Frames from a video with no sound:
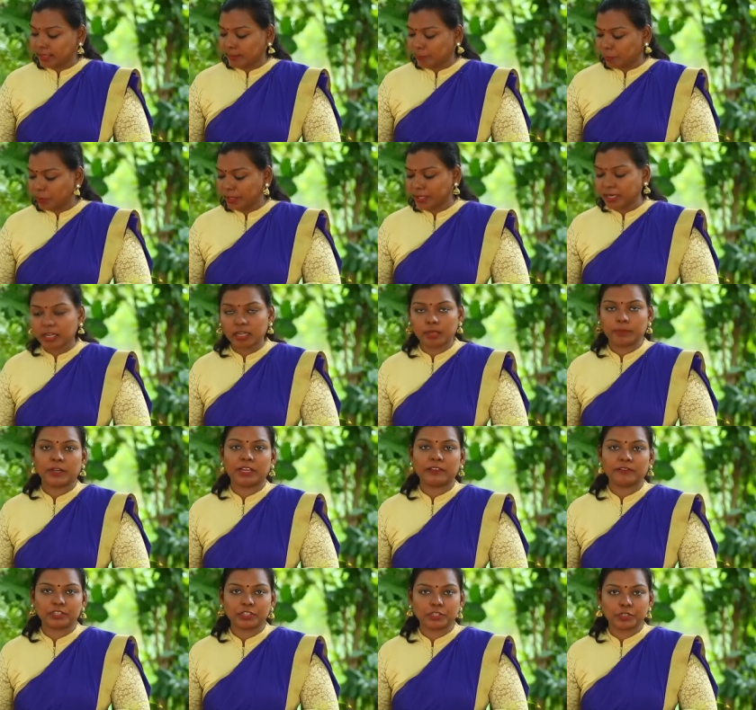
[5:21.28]
இந்த பொடி ரெடி
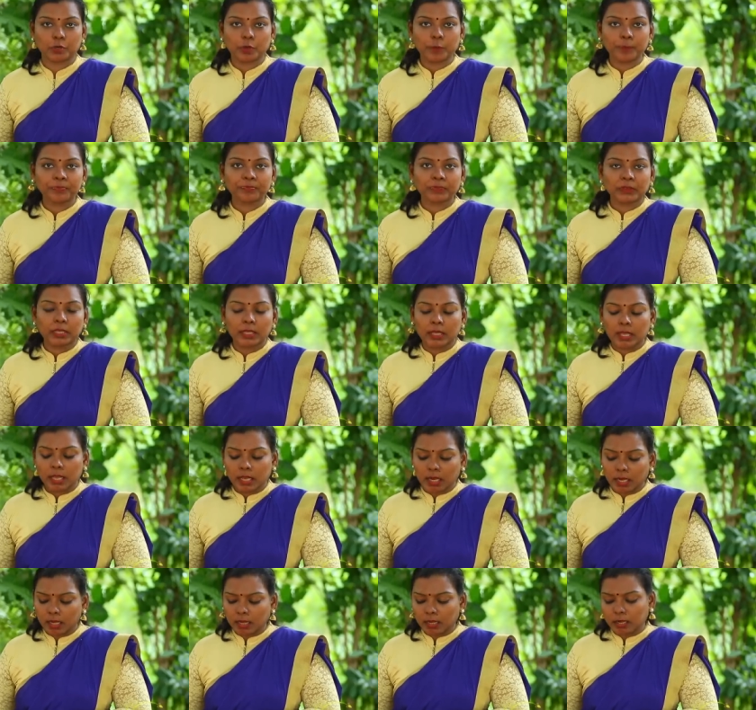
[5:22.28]
பண்ணி வச்சுட்டோம்
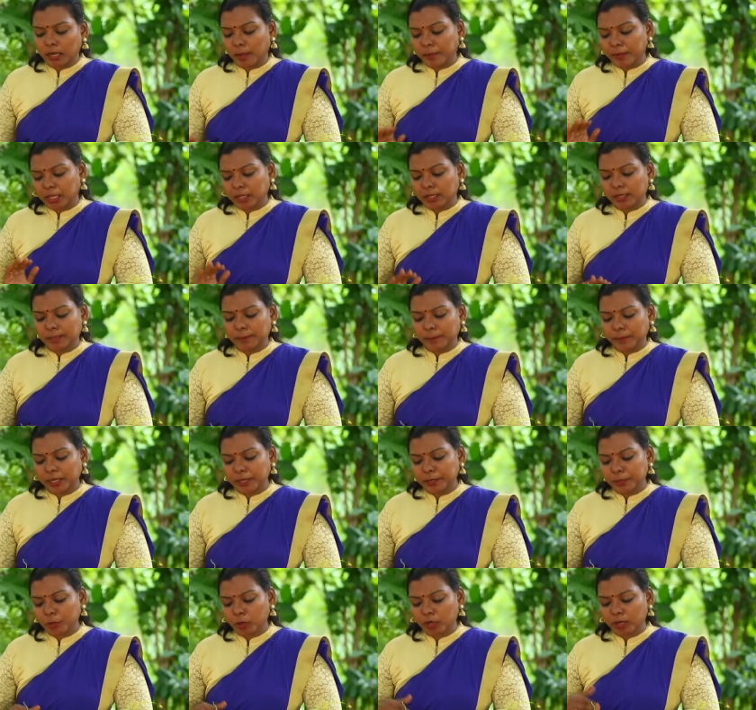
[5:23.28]
நமக்கு
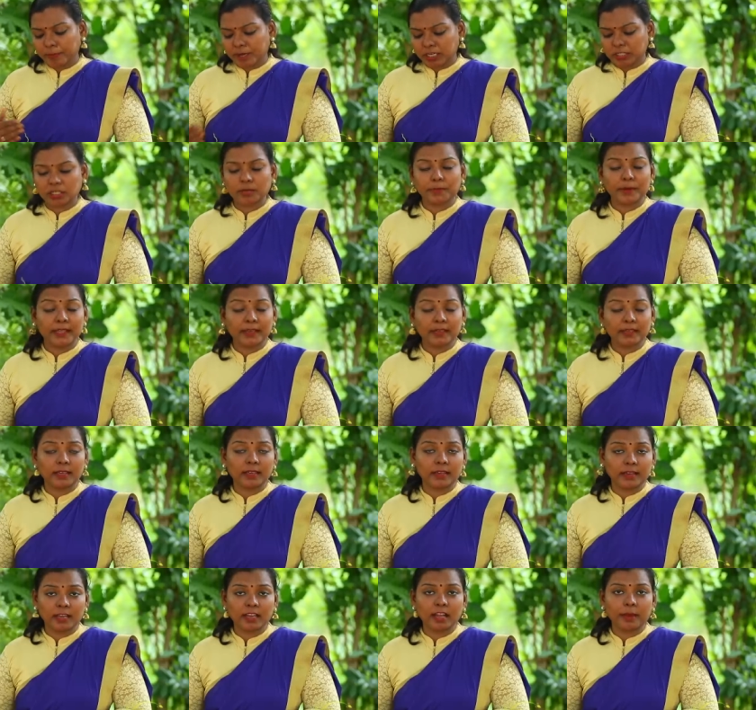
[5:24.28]
பிரண்டையோட மற்ற
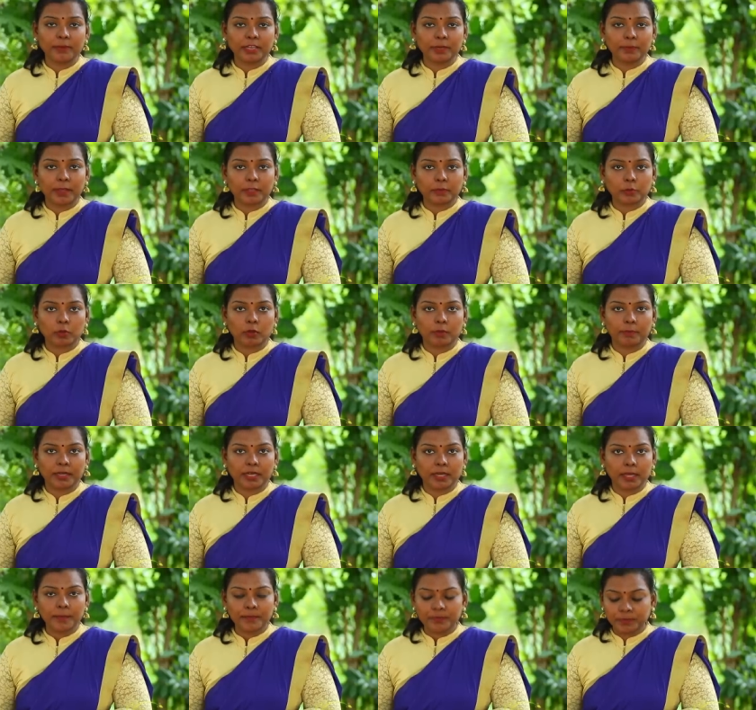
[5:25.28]
பயன்கள் என்ன அப்படின்னு பார்த்தோம்
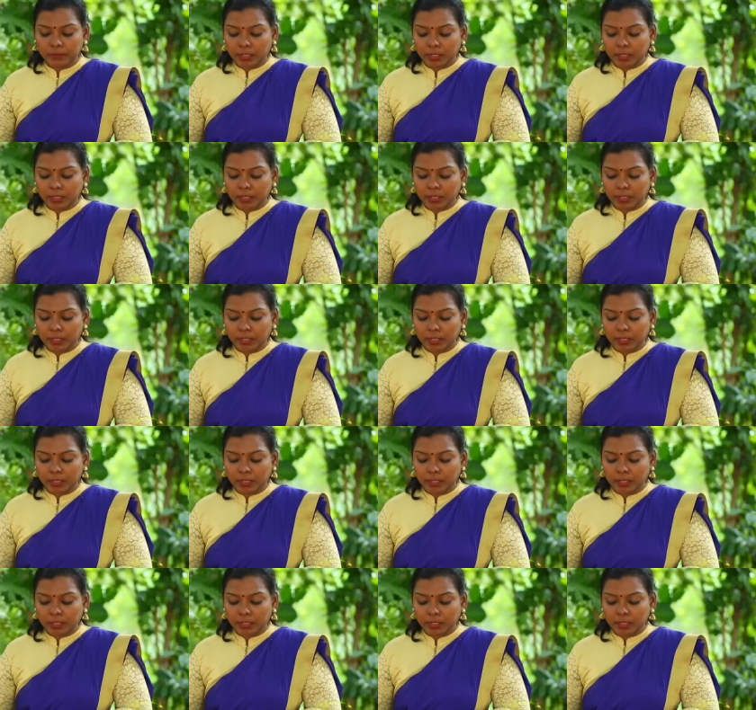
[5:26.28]
அப்படின்னா